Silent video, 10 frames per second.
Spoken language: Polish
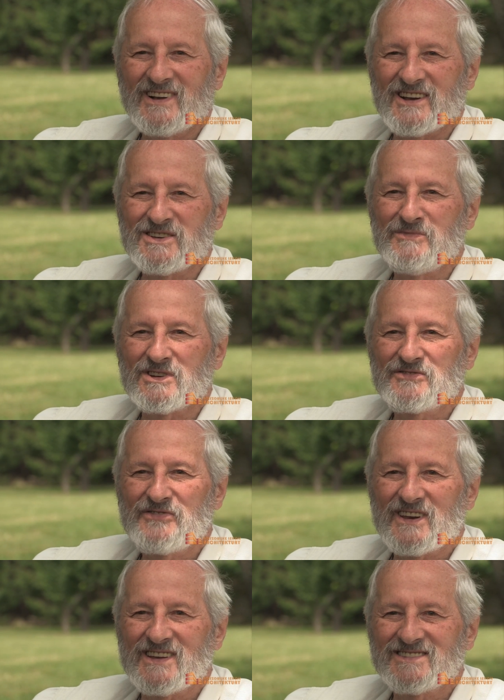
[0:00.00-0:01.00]
Kazimierz
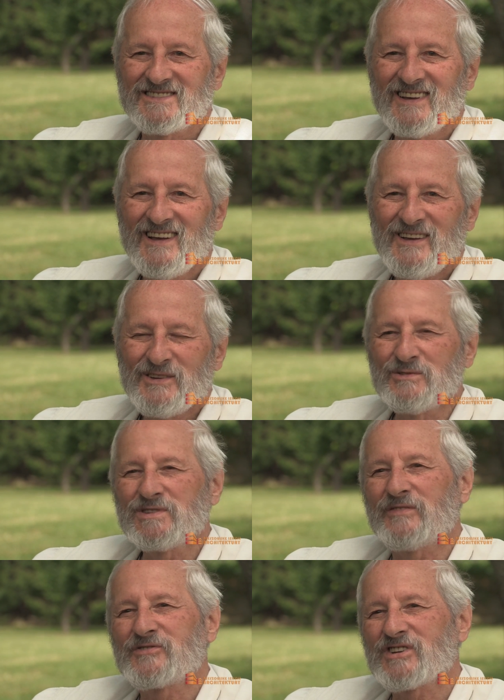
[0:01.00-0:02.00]
Ferenc,
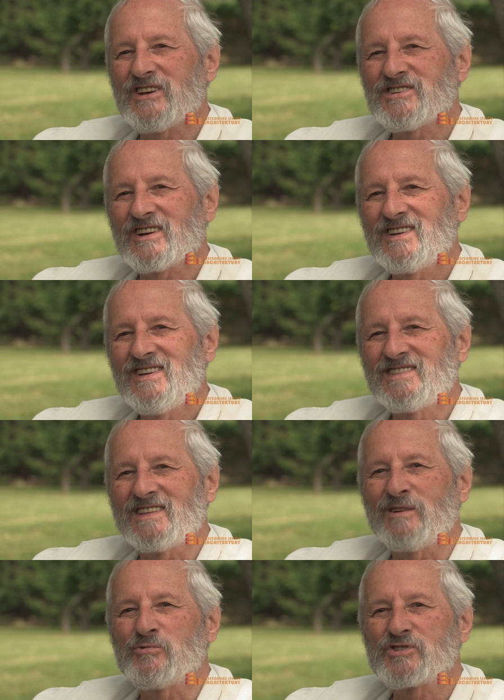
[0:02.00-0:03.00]
Józef Trzeciak i
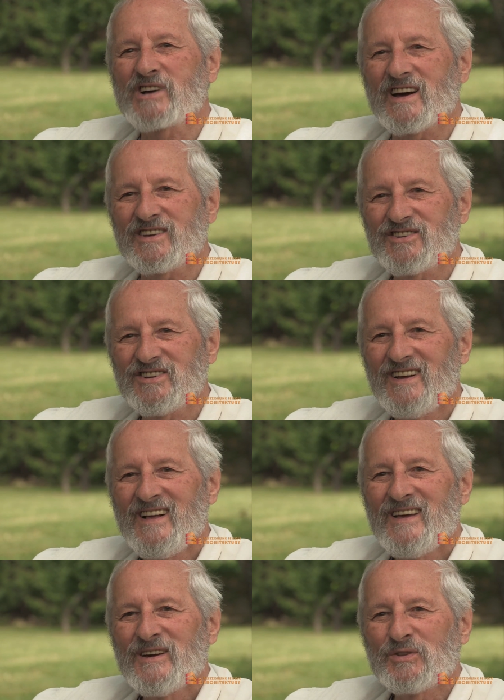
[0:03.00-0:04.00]
Tadeusz Karyś,
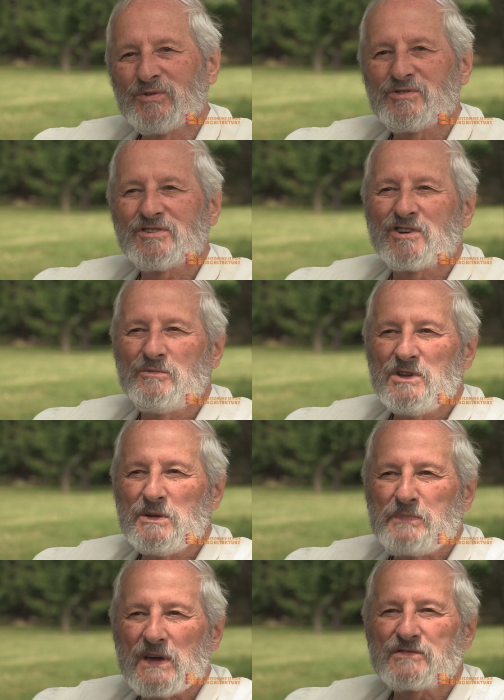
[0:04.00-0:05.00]
którzy
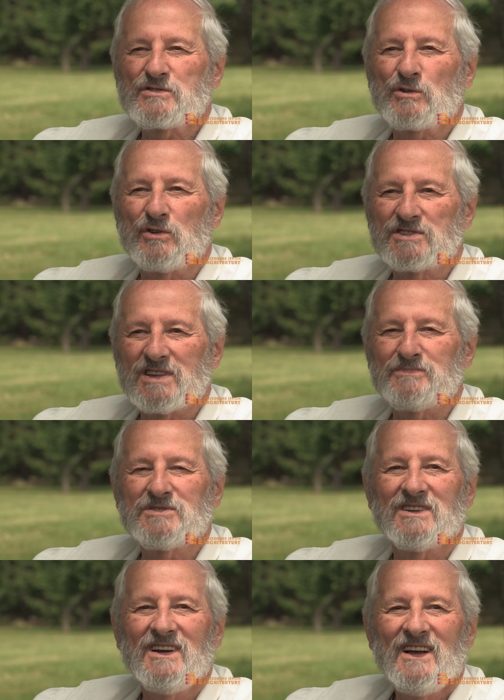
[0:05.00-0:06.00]
zrobili pierwszą
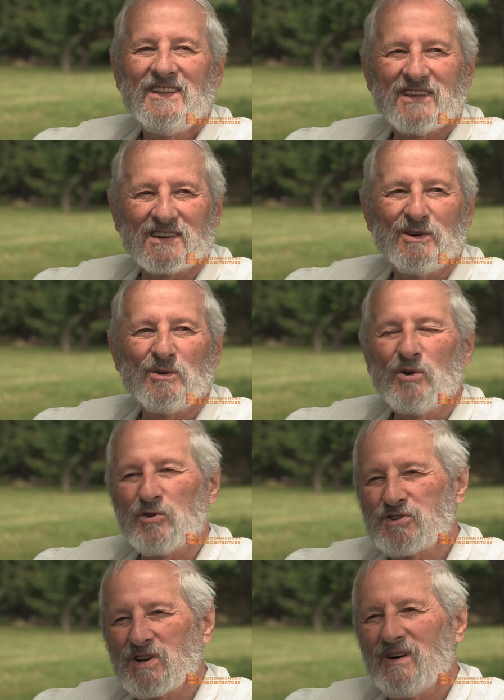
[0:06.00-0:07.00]
koncepcję takiego
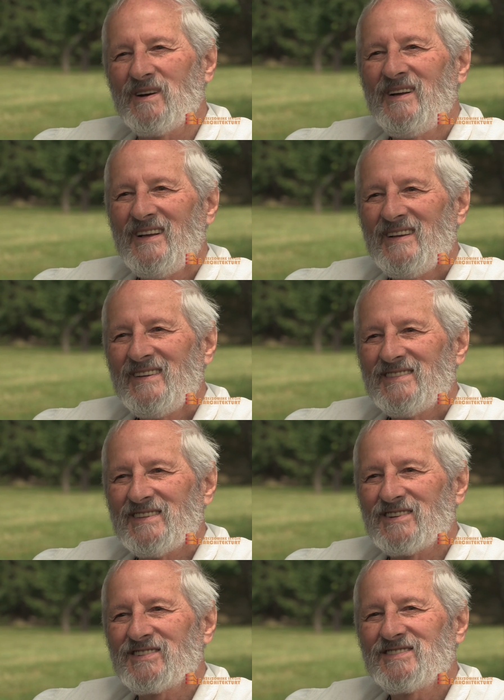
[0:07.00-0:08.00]
kościoła,
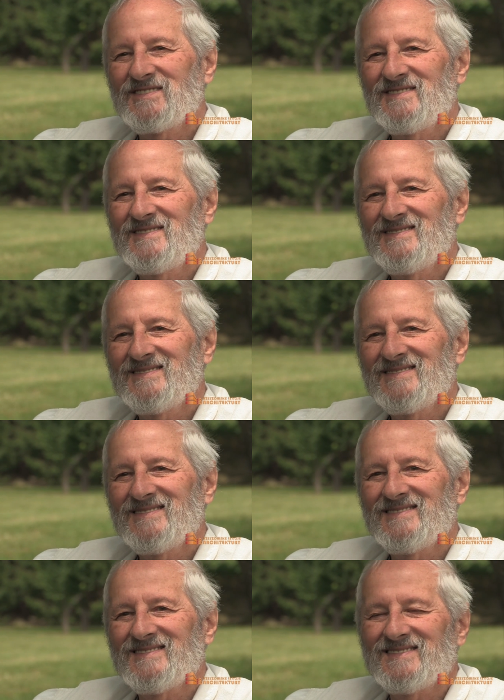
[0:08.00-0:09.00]
też
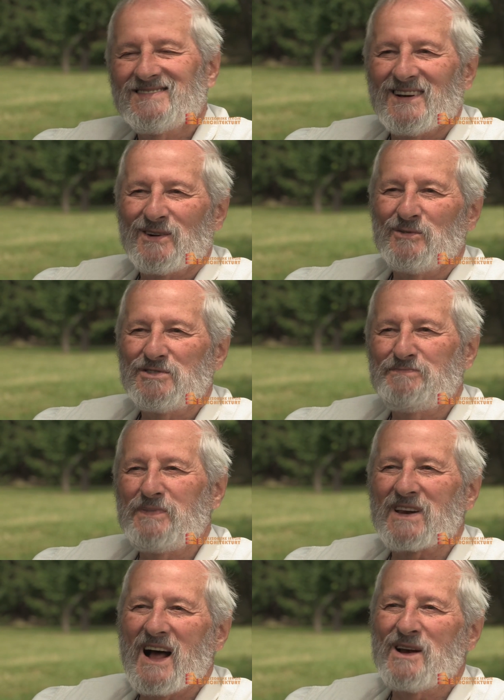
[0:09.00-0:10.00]
taką
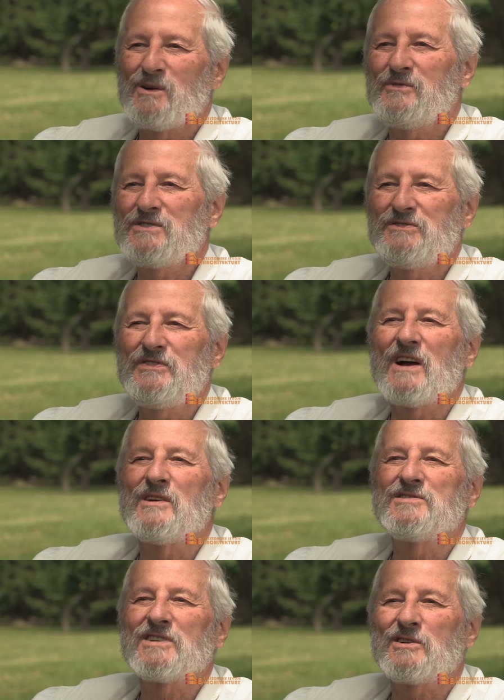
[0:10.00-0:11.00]
spiralą
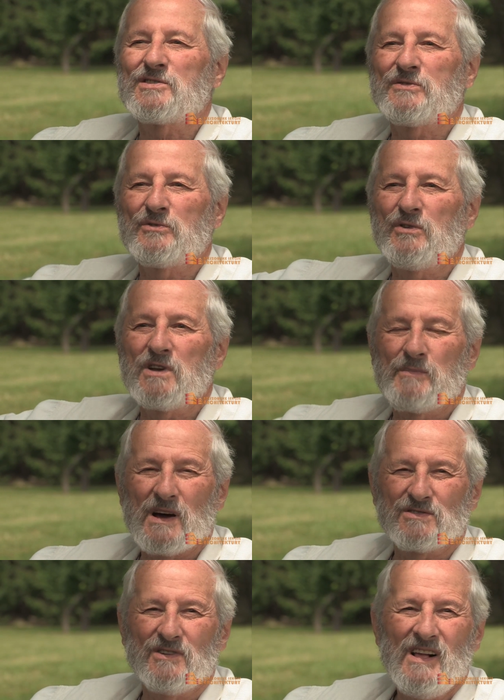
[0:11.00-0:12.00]
dźwigającego się w górę,
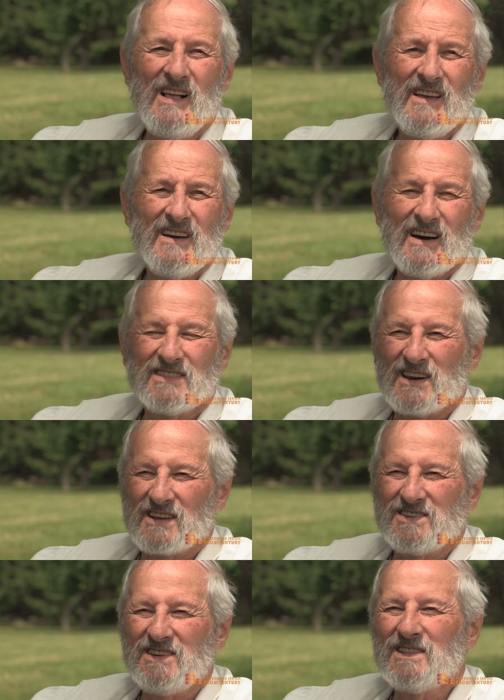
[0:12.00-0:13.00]
bardzo
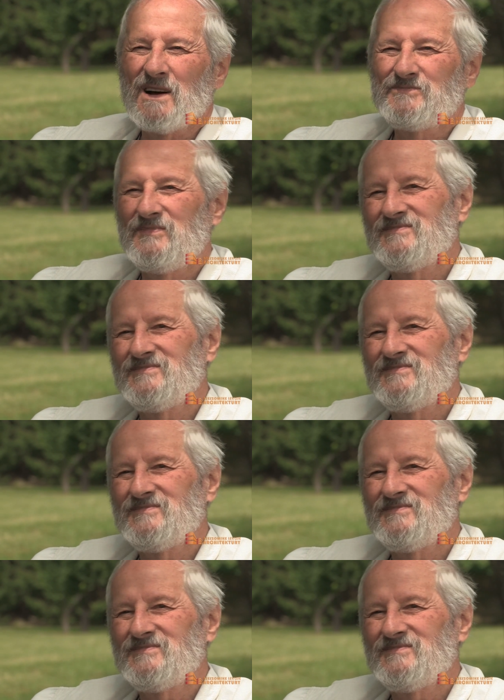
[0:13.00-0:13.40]
atrakcyjna, mm,